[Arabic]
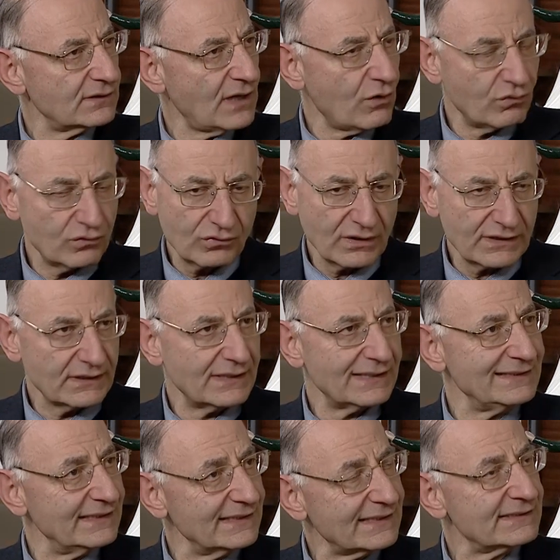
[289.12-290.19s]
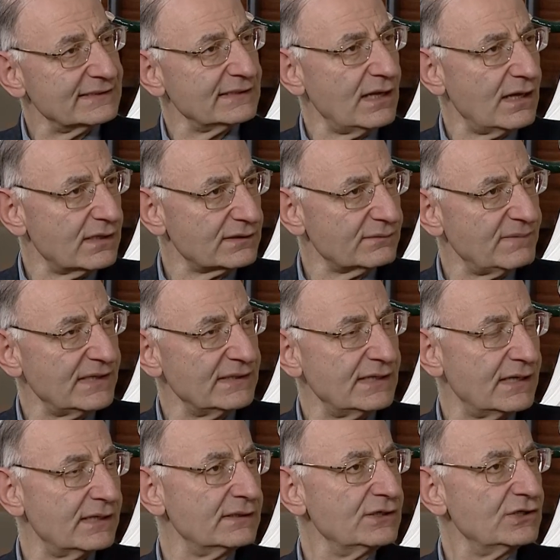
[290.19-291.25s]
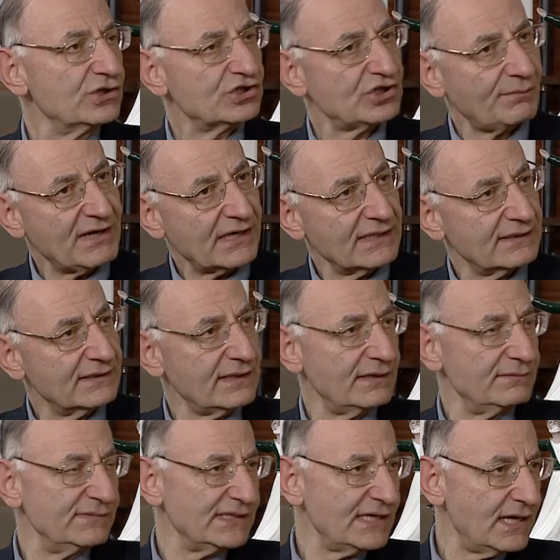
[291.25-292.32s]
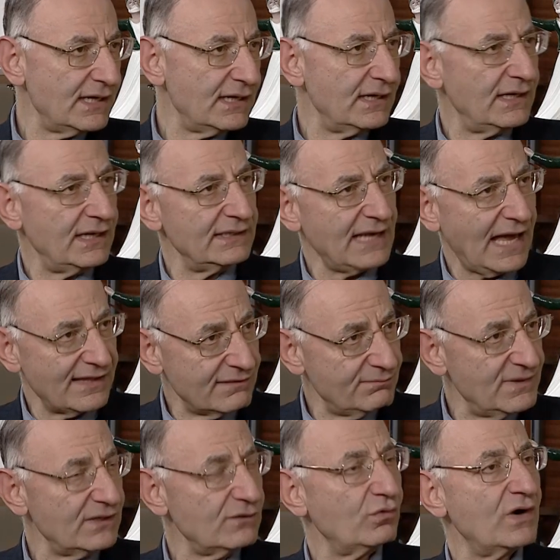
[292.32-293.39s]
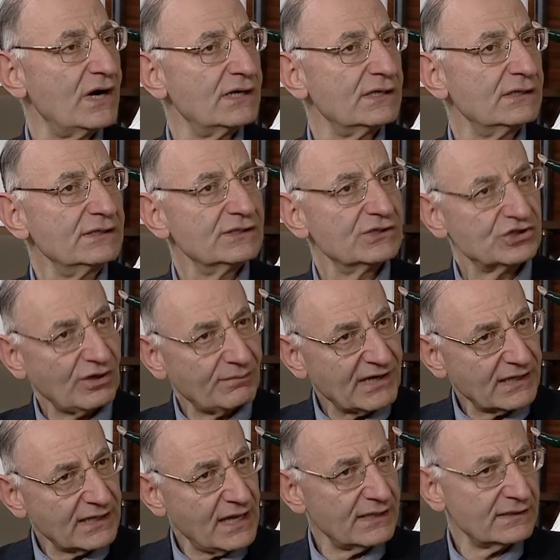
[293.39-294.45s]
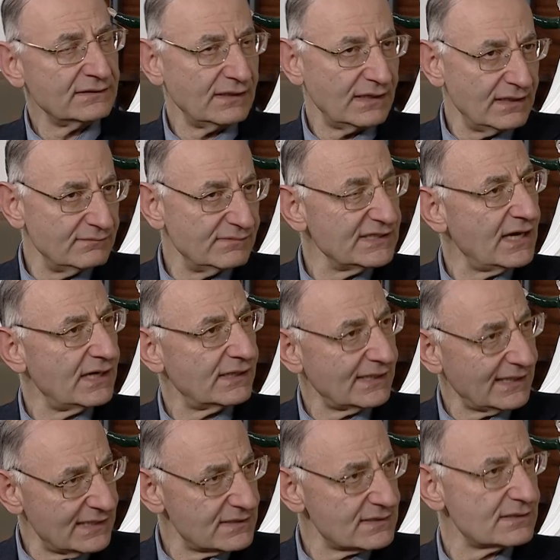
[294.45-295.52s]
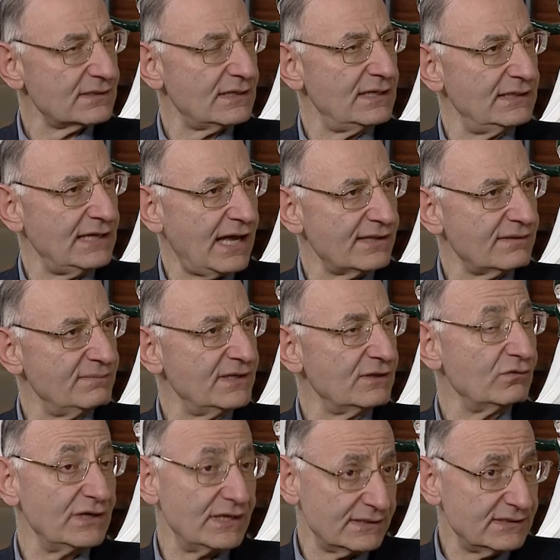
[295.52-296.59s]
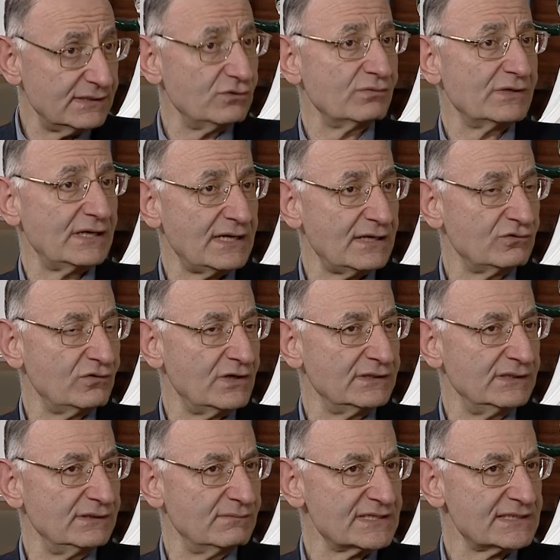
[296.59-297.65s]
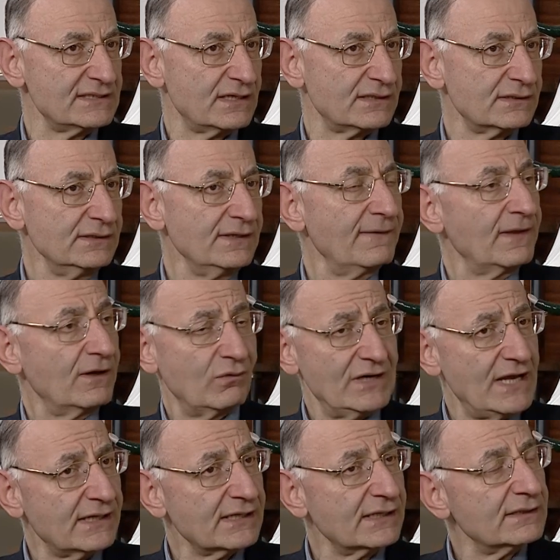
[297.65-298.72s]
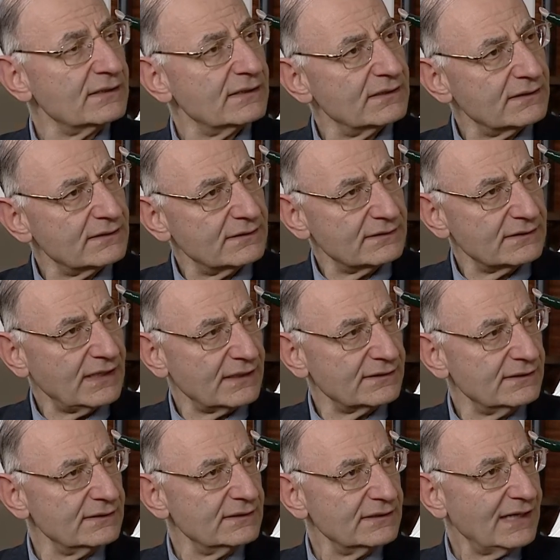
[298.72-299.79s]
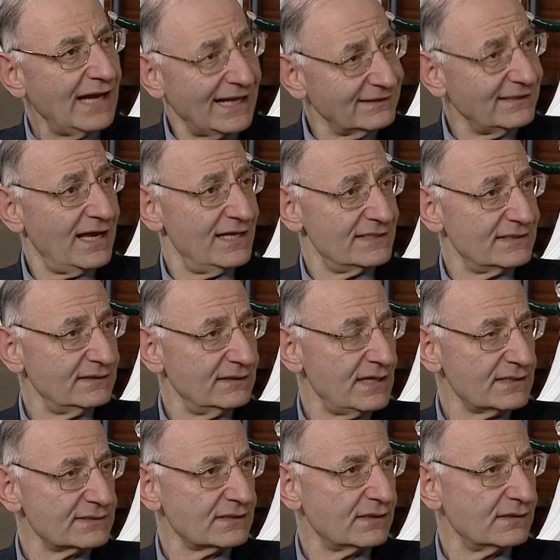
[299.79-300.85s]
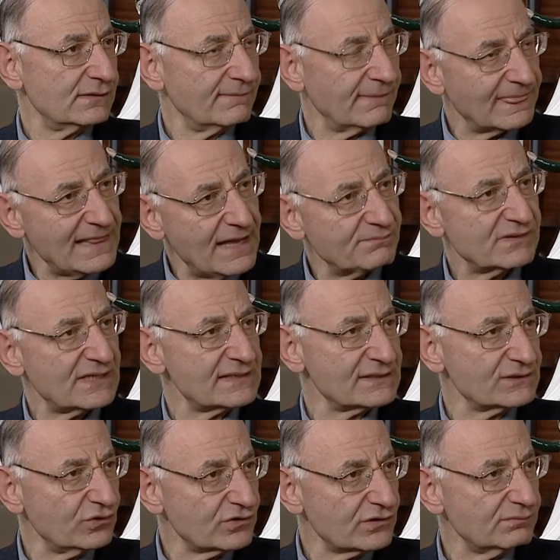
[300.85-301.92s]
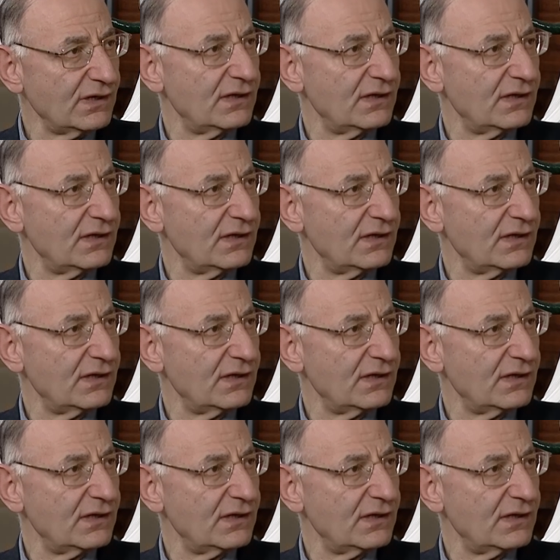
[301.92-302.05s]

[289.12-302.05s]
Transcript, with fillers: أو الاختلاط الارتباط بين شبكة المياه العذبة وشبكات المياه غير العذبة والتي يمكن أن تؤدي مصدر ولكن آه، يعني حتى هذه اللحظة لم تصدر